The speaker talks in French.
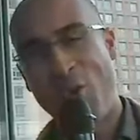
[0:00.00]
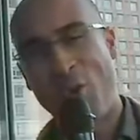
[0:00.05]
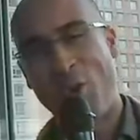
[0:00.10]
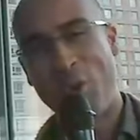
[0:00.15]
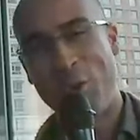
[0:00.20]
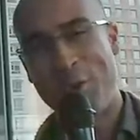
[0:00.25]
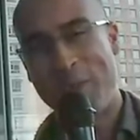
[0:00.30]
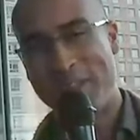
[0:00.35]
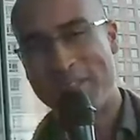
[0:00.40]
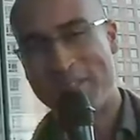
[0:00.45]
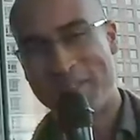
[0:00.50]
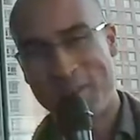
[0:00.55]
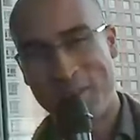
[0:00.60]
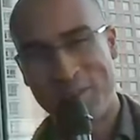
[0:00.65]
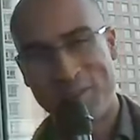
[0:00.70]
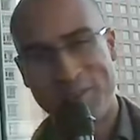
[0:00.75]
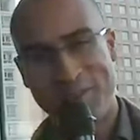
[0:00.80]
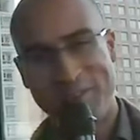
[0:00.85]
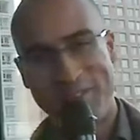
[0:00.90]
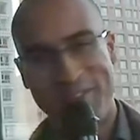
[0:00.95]
on remercie
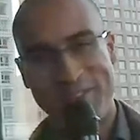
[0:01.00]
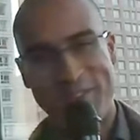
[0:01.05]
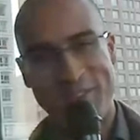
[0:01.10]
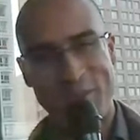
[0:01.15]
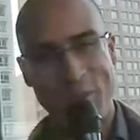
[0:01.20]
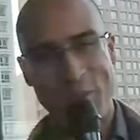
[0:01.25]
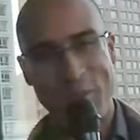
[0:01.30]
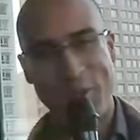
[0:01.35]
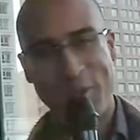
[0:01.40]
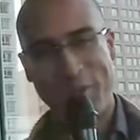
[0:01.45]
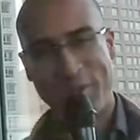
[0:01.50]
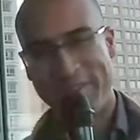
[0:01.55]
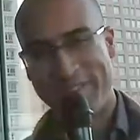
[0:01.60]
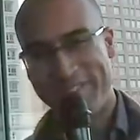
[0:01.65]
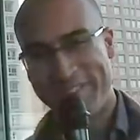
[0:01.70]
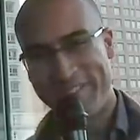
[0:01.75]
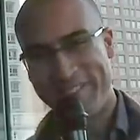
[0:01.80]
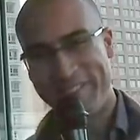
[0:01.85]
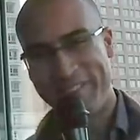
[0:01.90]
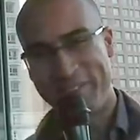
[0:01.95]
le, POG
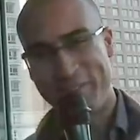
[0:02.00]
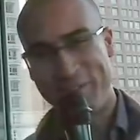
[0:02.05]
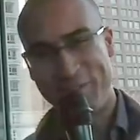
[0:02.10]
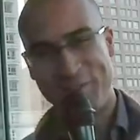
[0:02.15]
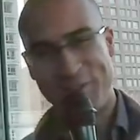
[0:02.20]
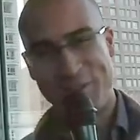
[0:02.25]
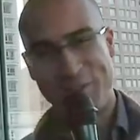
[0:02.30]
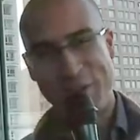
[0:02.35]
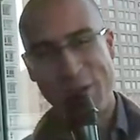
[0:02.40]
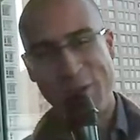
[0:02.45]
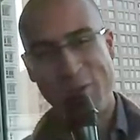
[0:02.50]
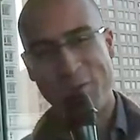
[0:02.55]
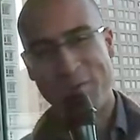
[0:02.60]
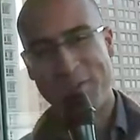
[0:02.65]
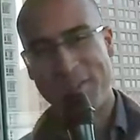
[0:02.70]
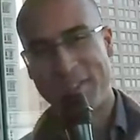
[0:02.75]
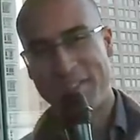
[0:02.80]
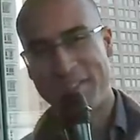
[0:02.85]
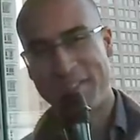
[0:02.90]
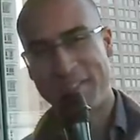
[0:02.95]
de, nous avoir
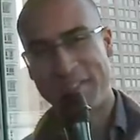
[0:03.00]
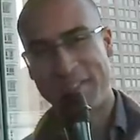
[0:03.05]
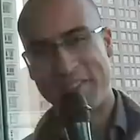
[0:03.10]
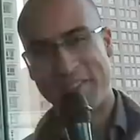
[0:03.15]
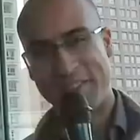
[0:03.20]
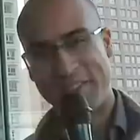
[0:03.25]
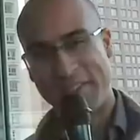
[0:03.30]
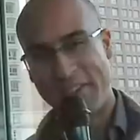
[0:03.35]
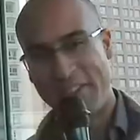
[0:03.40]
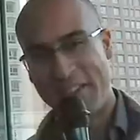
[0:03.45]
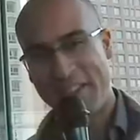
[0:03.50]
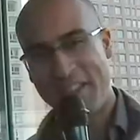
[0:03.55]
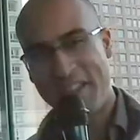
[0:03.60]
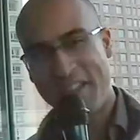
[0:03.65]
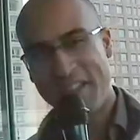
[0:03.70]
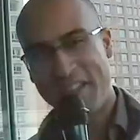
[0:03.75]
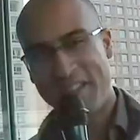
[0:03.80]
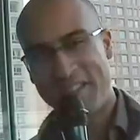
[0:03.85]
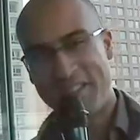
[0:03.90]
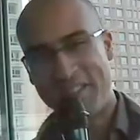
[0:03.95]
conviés à, cette,
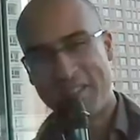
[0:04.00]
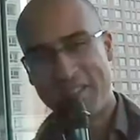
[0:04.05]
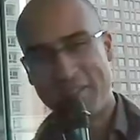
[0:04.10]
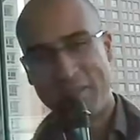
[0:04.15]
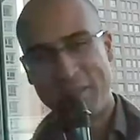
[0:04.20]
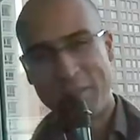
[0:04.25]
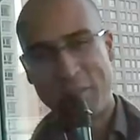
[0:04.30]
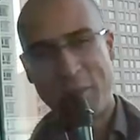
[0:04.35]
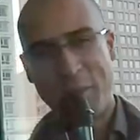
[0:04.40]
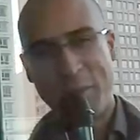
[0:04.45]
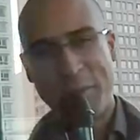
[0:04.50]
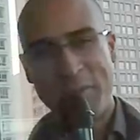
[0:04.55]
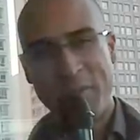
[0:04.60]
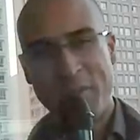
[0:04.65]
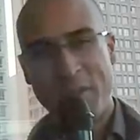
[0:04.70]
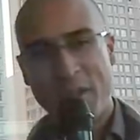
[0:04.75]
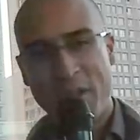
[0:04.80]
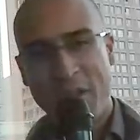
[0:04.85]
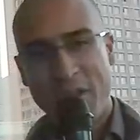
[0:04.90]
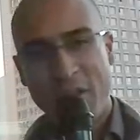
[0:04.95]
à cet événement.
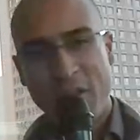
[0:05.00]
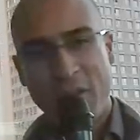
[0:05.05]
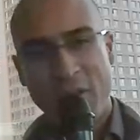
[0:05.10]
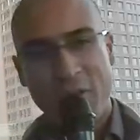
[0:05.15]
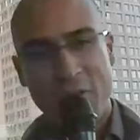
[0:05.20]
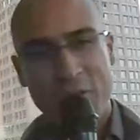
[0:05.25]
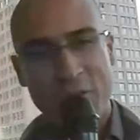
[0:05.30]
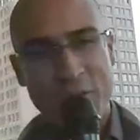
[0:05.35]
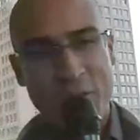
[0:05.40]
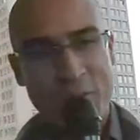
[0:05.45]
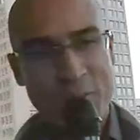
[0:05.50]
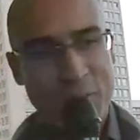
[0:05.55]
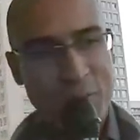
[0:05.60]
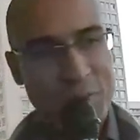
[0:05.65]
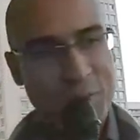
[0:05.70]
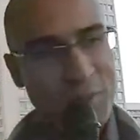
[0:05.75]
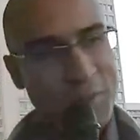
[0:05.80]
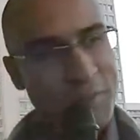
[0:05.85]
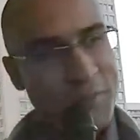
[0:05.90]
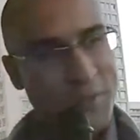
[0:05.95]
En deux
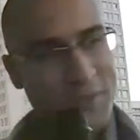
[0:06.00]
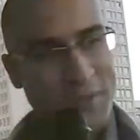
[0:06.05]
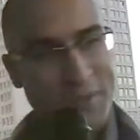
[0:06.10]
mots,